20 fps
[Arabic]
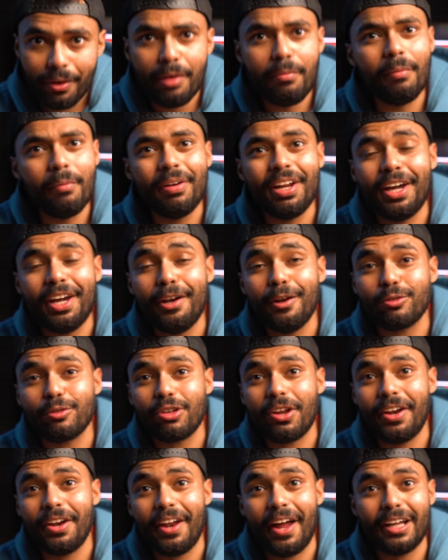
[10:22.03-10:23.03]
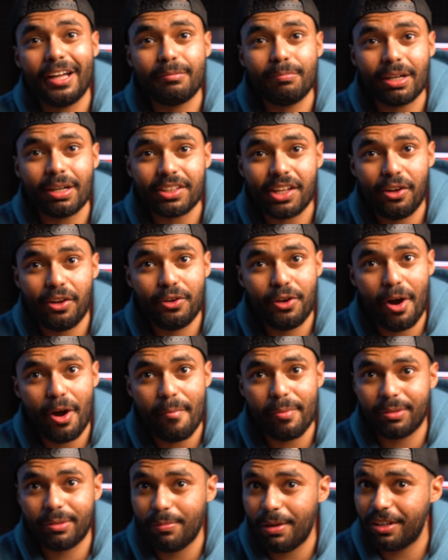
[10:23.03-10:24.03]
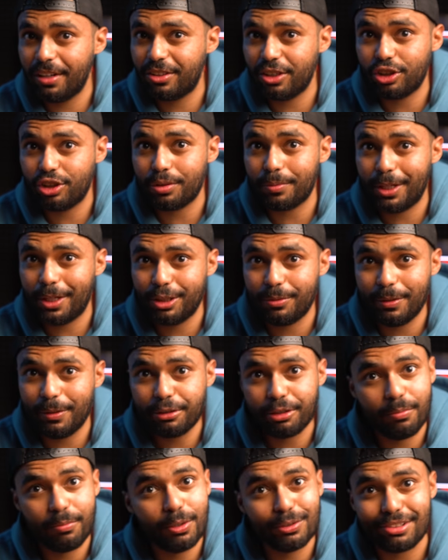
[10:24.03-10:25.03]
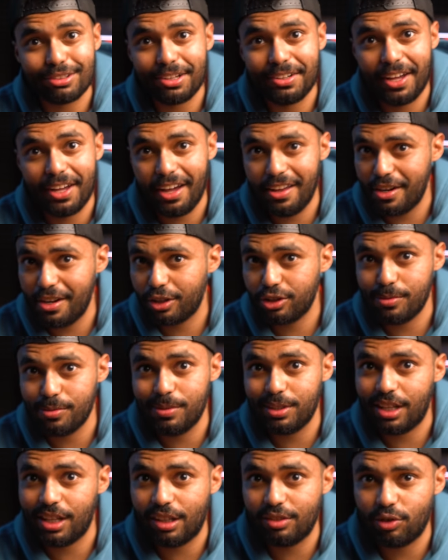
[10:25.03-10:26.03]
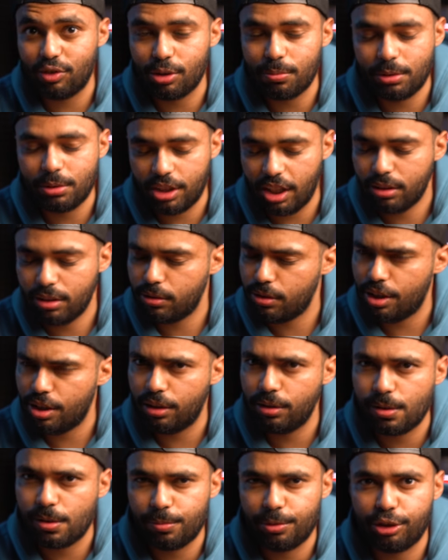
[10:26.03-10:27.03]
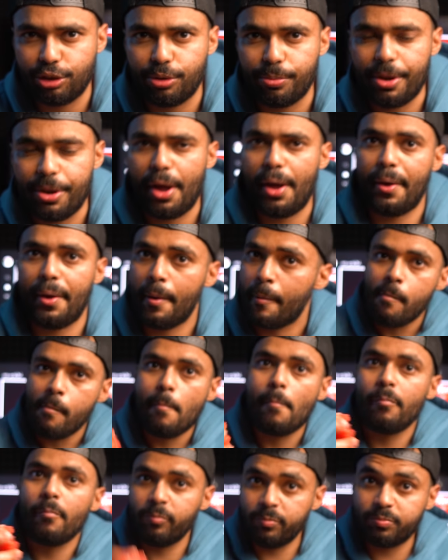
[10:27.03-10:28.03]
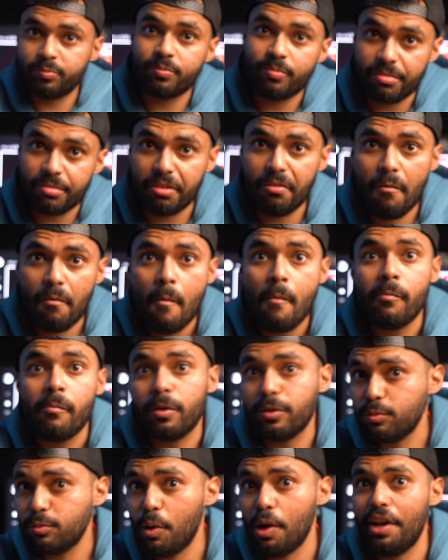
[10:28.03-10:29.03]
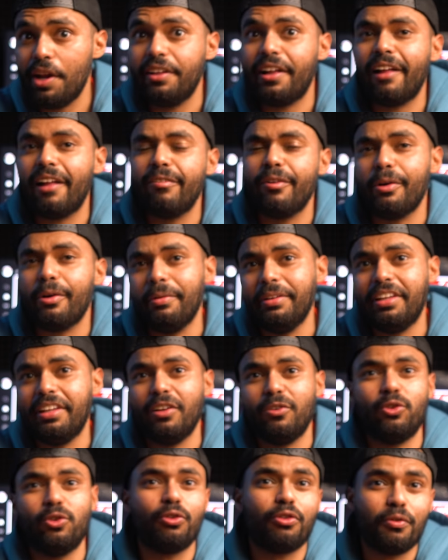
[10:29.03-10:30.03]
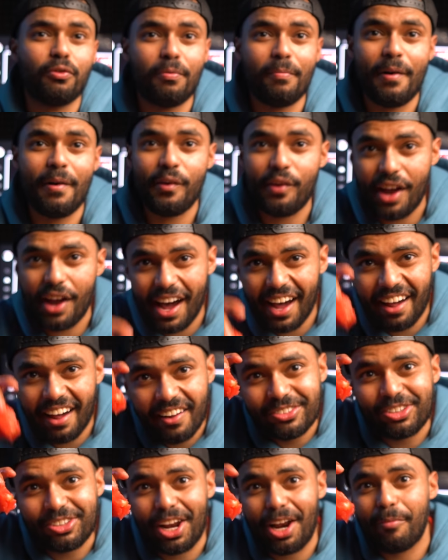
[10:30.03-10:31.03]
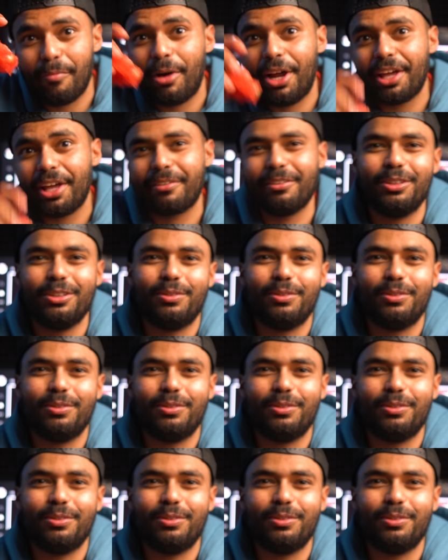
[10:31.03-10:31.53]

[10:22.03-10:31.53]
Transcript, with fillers: المهم هنا وصلنا لنهايه مقطع اليوم اتمنى التجربه عجبتكم اللي وصلنا هنا اكتب لي تحت في الكومنتات اذا عندكم تجربه هاي اكتبوا لي تحت في الكومنتات اشوفكم في الله السلام عليكم يا